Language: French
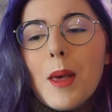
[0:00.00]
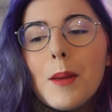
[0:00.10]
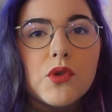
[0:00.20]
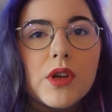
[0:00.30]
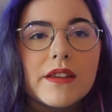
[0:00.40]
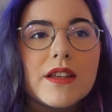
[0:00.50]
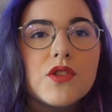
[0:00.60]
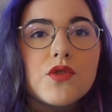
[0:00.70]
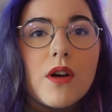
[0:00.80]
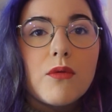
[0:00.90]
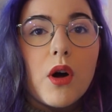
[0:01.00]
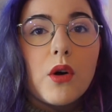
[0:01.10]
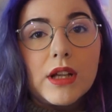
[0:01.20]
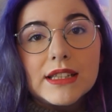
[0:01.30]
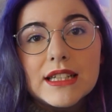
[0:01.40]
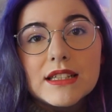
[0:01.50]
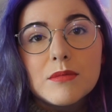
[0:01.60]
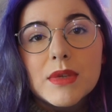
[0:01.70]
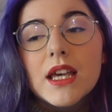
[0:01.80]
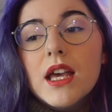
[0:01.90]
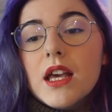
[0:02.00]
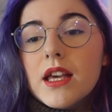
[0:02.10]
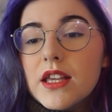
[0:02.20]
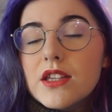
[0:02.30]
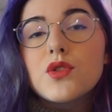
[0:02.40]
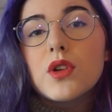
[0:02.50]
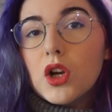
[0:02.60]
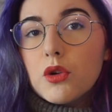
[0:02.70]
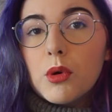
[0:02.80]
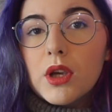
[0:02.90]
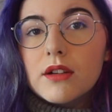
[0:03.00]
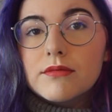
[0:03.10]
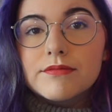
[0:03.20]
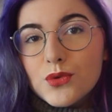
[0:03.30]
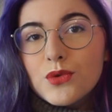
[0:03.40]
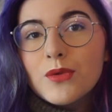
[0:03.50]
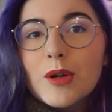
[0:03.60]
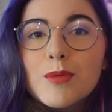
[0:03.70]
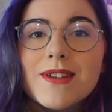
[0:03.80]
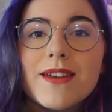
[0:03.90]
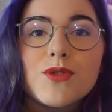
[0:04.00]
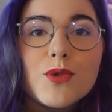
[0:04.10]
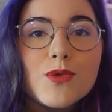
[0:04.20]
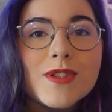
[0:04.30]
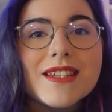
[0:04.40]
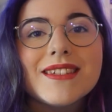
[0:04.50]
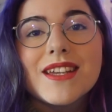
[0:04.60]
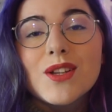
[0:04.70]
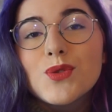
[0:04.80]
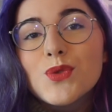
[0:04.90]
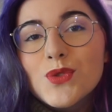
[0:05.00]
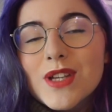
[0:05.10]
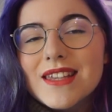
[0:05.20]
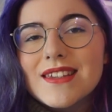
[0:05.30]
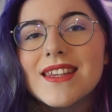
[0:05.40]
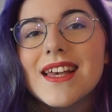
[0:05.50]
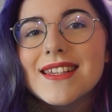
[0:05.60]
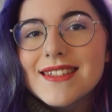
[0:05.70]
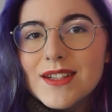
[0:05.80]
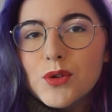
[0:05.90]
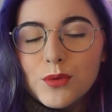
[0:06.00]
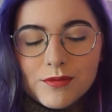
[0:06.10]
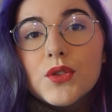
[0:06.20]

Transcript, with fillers: peut se regarder sans avoir regardé l'animé et sans lire le manga. Du coup, on va commencer avec celui-ci, c'est Jujutsu Kaisen 0.